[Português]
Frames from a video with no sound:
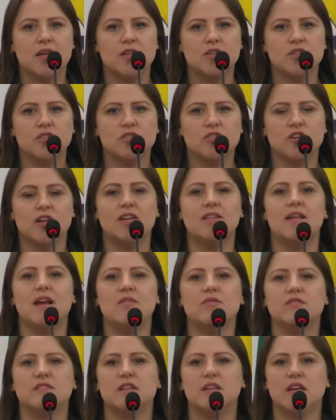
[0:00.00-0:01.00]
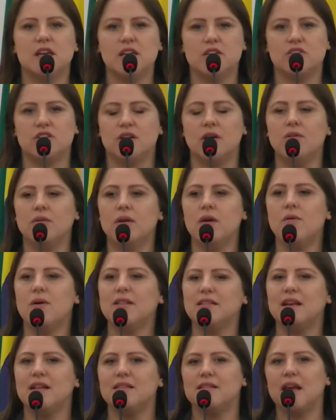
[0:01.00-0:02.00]
Só que daí é o seguinte, eu, eu
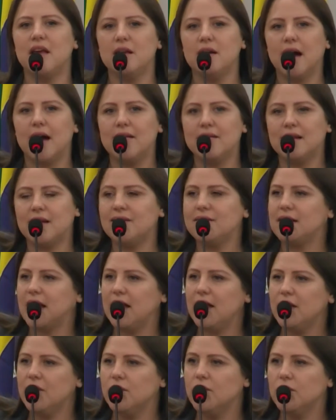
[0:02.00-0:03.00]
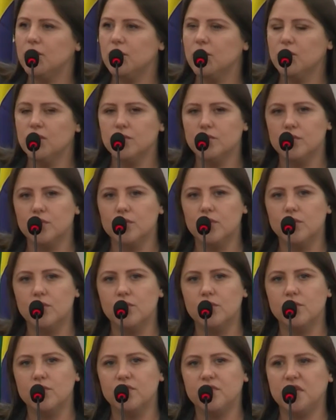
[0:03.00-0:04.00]
até tenho, até tenho um,
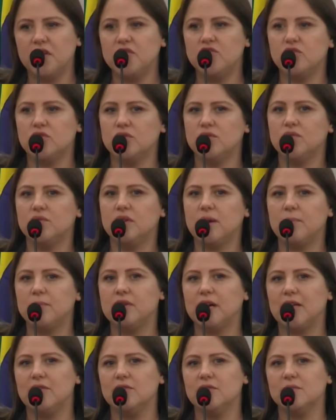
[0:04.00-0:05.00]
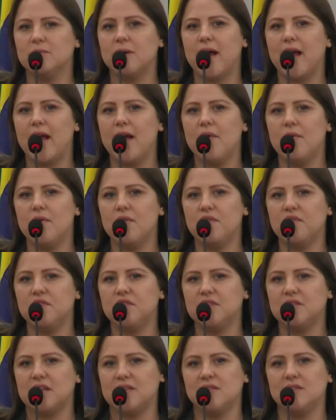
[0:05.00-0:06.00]
um, um, vídeo do deputado Ismael, eu
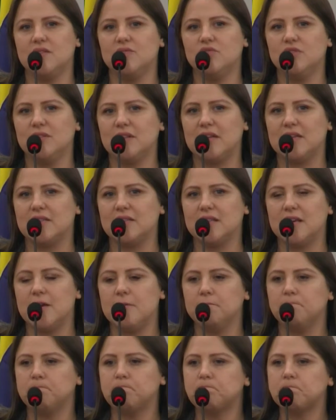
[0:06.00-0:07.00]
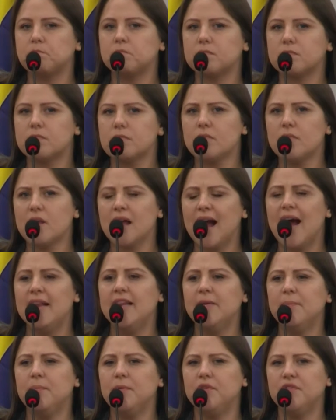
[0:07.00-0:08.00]
fiz questão de trazer.
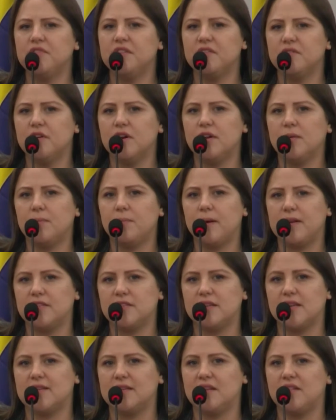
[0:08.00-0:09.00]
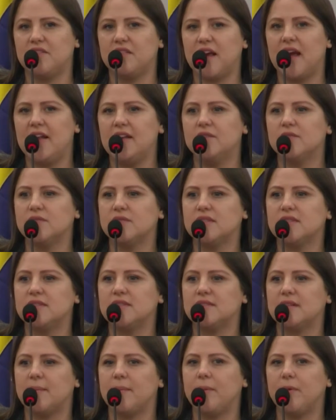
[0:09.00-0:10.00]
Ari, por favor, eu peço que a TVL, não sei
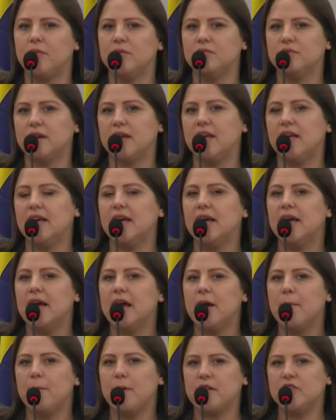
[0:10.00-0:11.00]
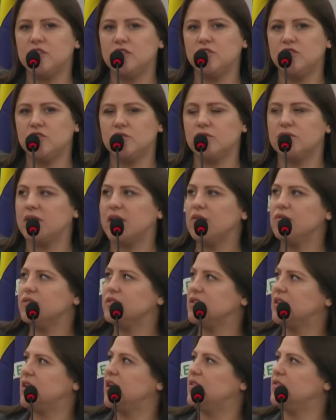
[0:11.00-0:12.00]
se está pronto aí, para a gente soltar, eu
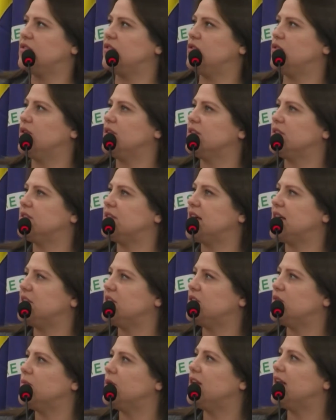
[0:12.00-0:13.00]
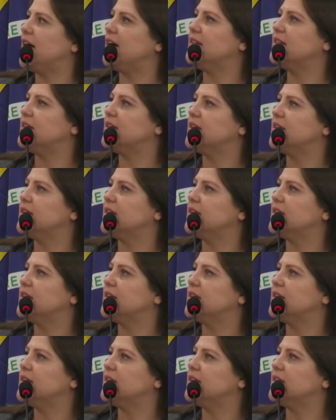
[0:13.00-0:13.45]
gostaria que os senhores dessem uma olhada